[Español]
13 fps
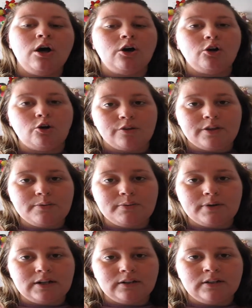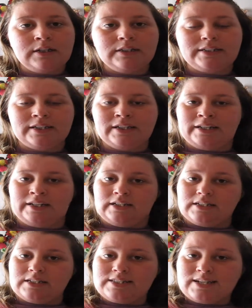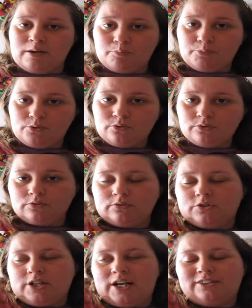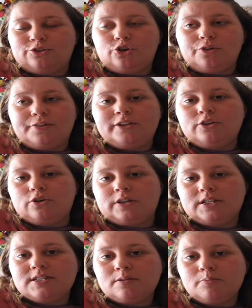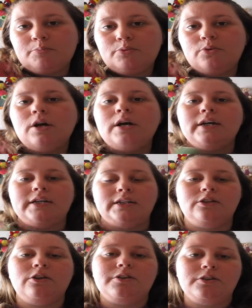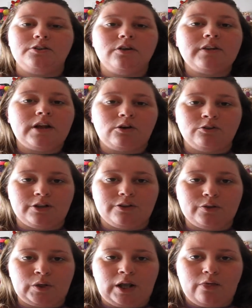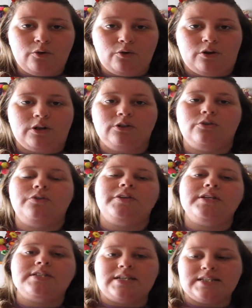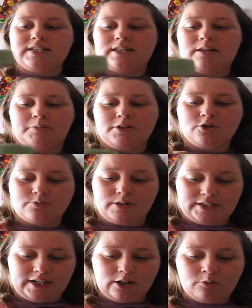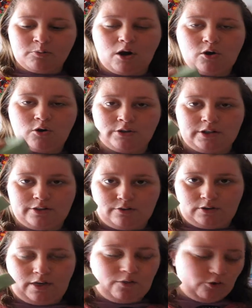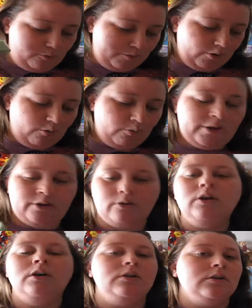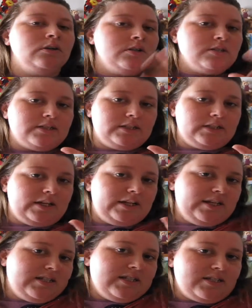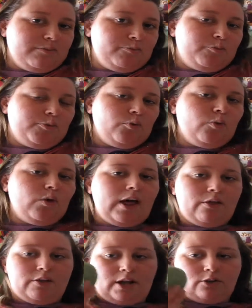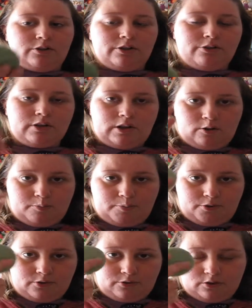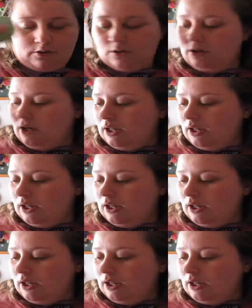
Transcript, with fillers: Godiva tiene champú, o sea, trocitos de champú y trocitos de acondicionador. Entonces ese también os valdría como acondicionador, pero bueno, si queréis el champú por un lado y el acondicionador por otro,